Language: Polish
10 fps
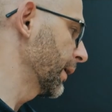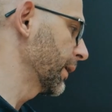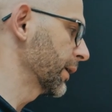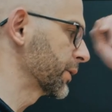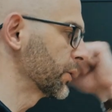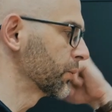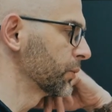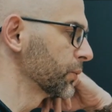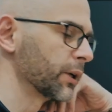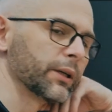ale jak się
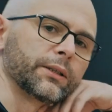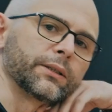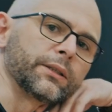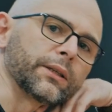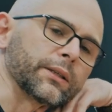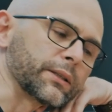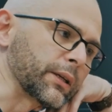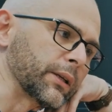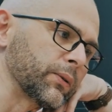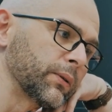odsunę i zniknę z
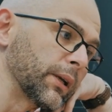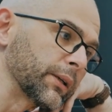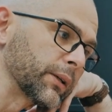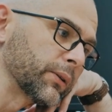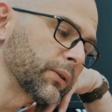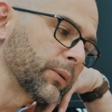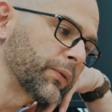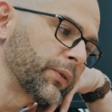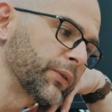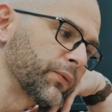kadru dla niego, to
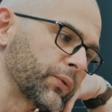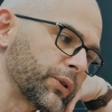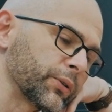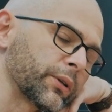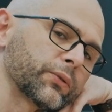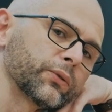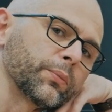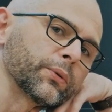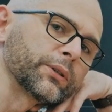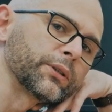powinien wrócić od razu do
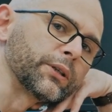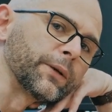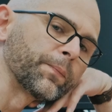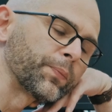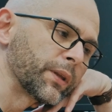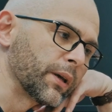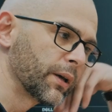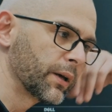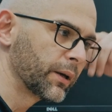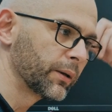pozycji,
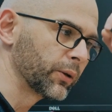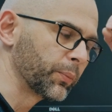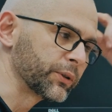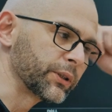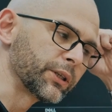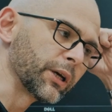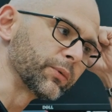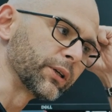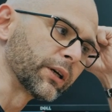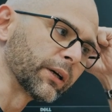do pozycji
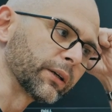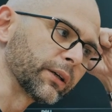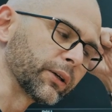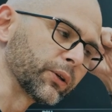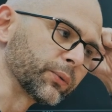jamnika, jak ją